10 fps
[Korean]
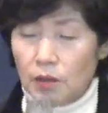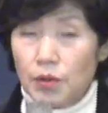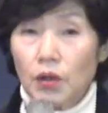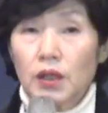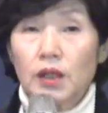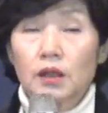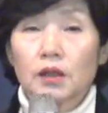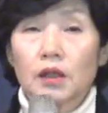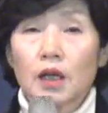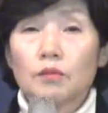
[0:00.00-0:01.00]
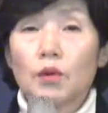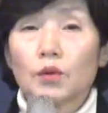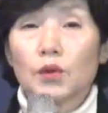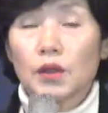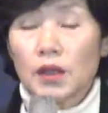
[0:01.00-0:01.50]
평안이
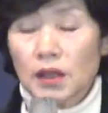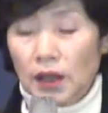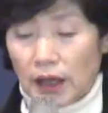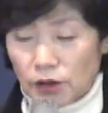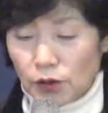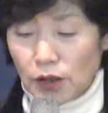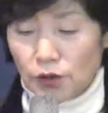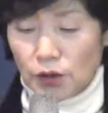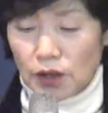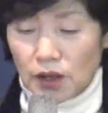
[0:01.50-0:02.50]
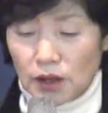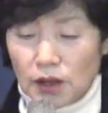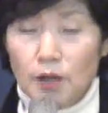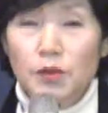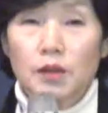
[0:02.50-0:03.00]
행복을 가져다 주기
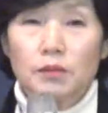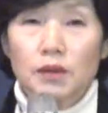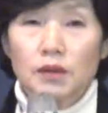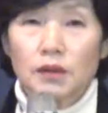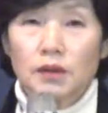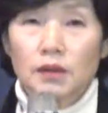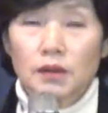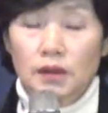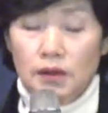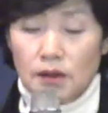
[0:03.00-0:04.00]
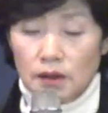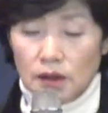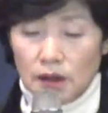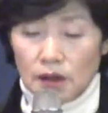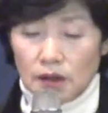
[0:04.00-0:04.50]
때문입니다.
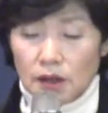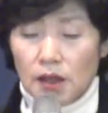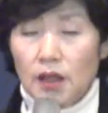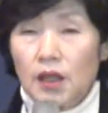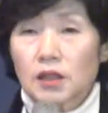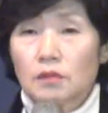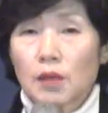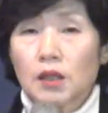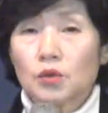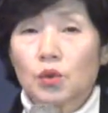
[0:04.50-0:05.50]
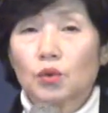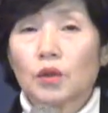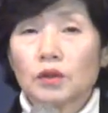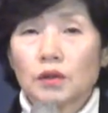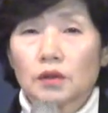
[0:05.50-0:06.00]
세상이 가진 많은
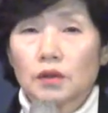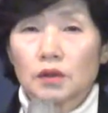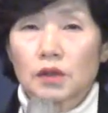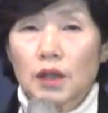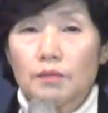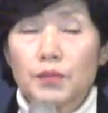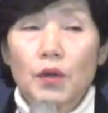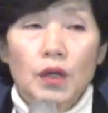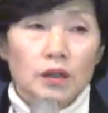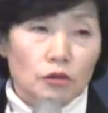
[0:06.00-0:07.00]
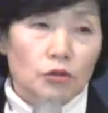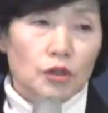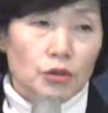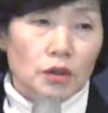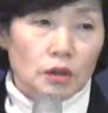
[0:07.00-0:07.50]
조건들은 참 평안을
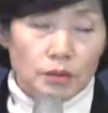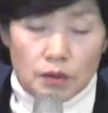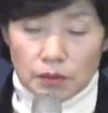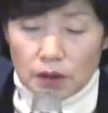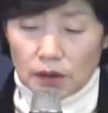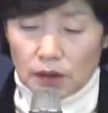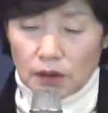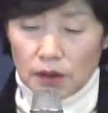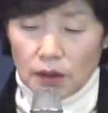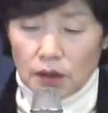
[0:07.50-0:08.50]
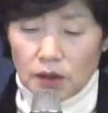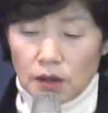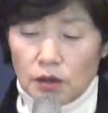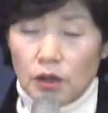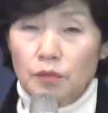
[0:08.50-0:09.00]
누릴 수가 없습니다.
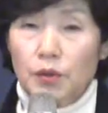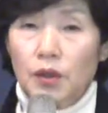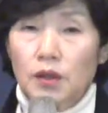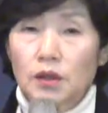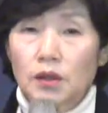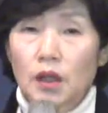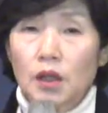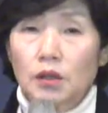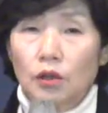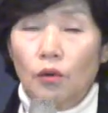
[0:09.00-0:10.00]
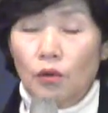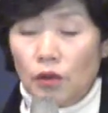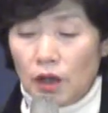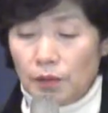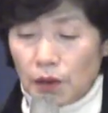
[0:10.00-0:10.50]
진정한 평안은
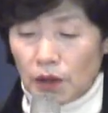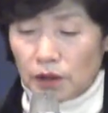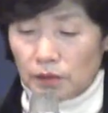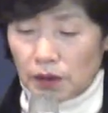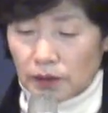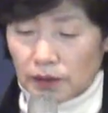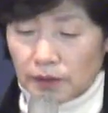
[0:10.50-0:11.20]
영원의 평안입니다.